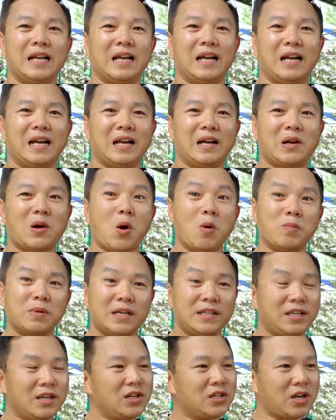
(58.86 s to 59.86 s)
à, gồm
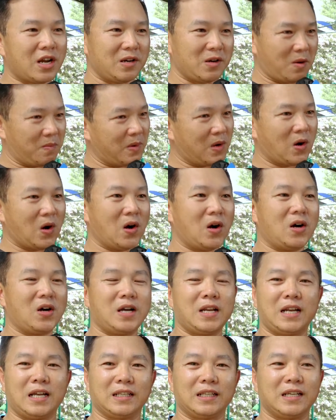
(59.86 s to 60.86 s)
cái chương trình gồm có là